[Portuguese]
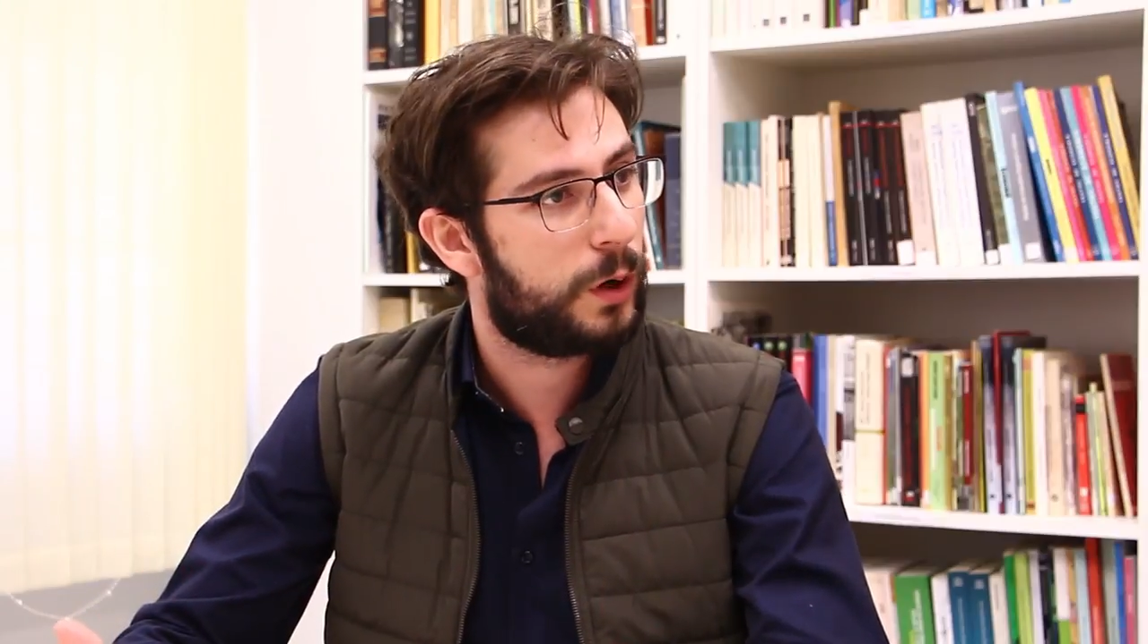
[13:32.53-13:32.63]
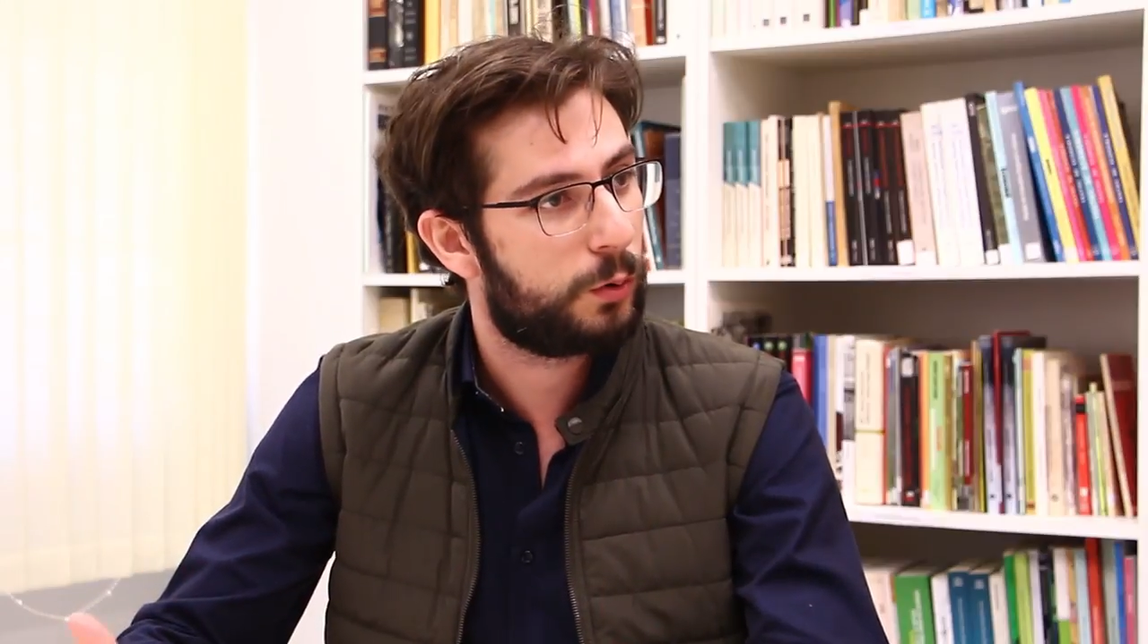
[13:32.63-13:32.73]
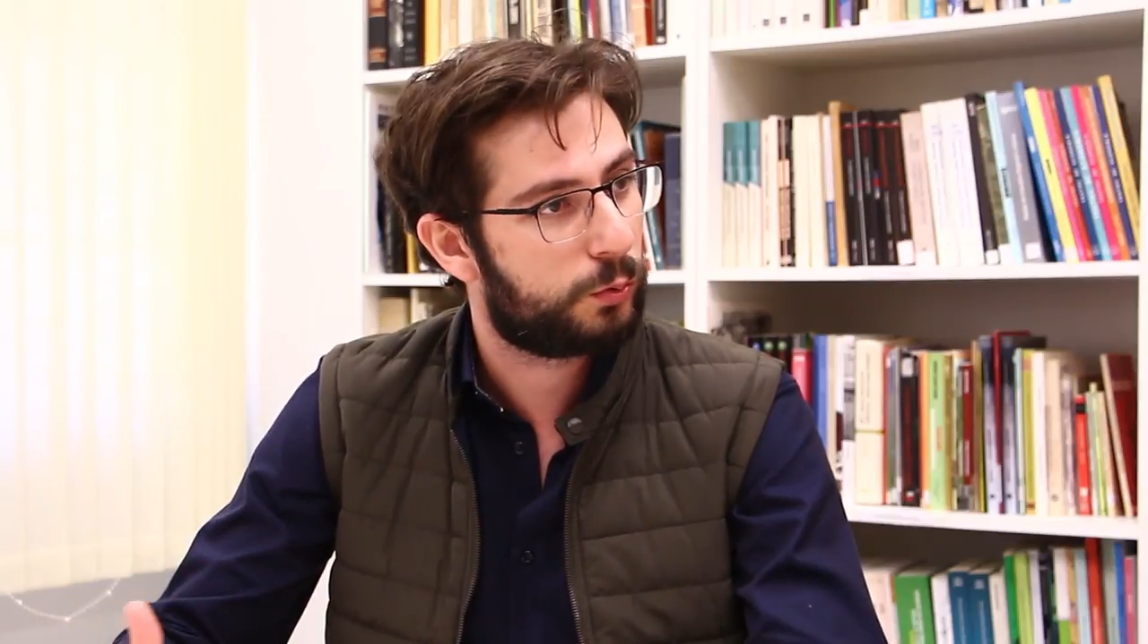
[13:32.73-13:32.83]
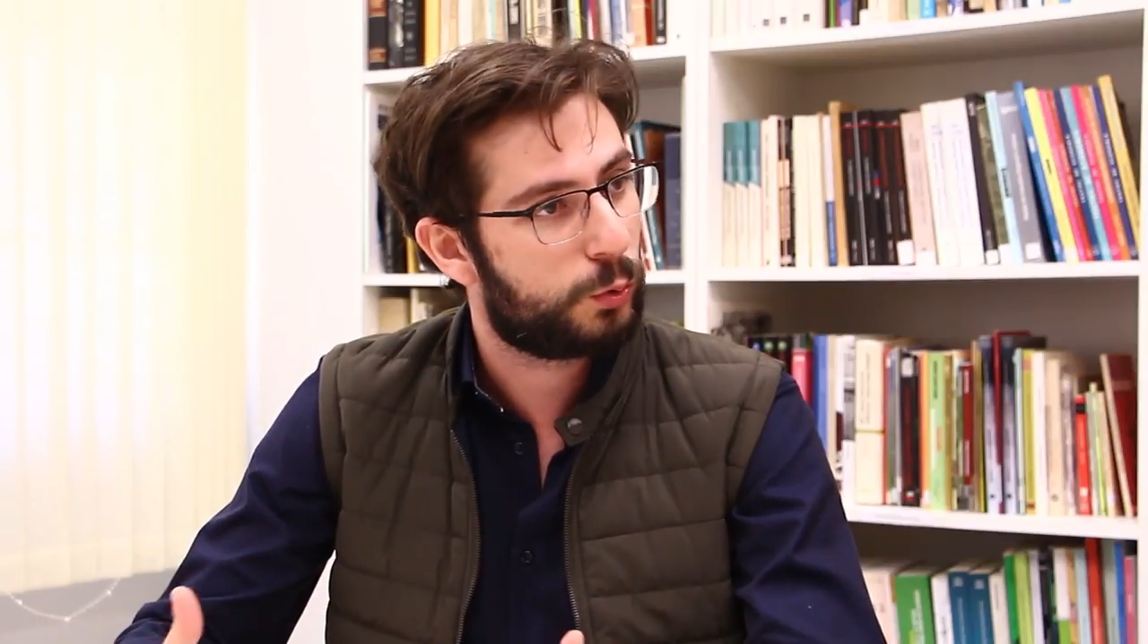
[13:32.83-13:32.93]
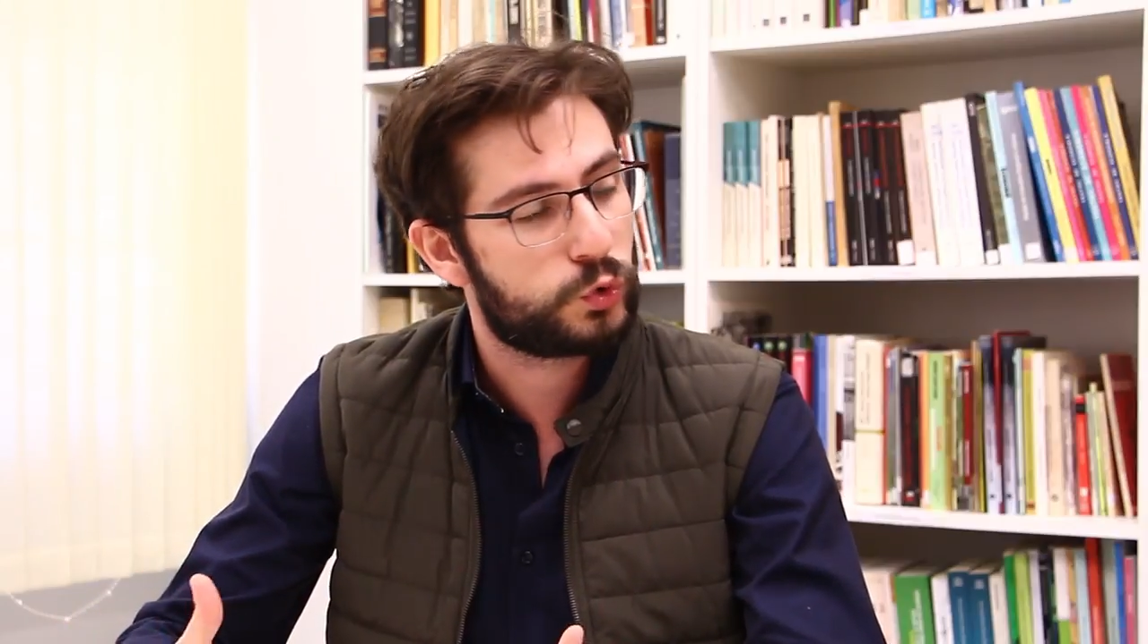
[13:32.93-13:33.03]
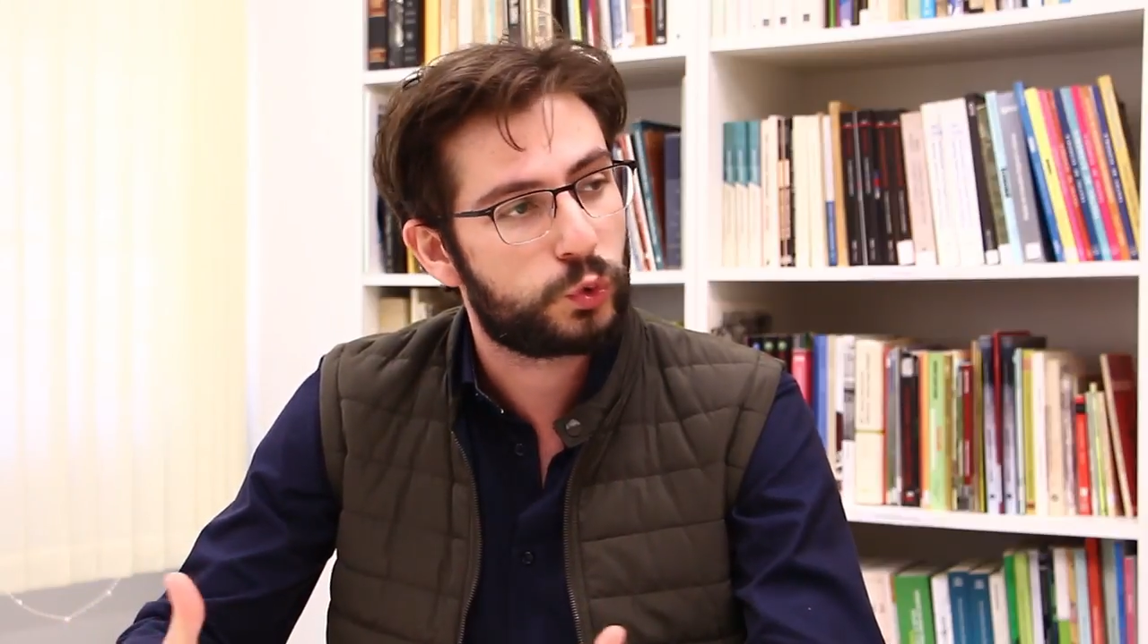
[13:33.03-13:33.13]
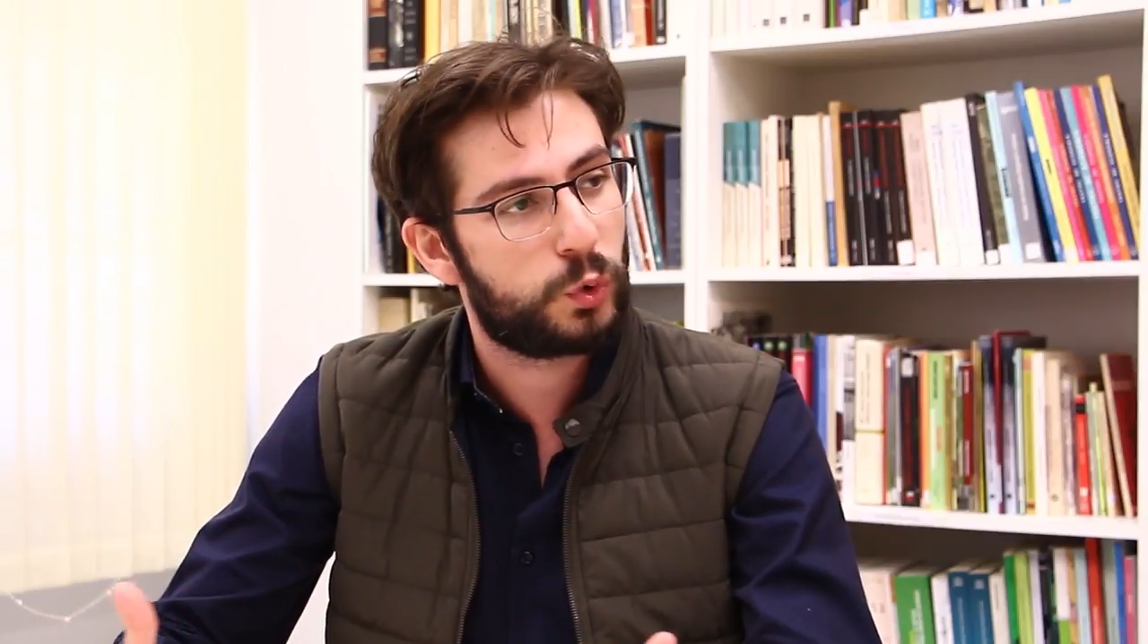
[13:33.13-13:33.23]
na atual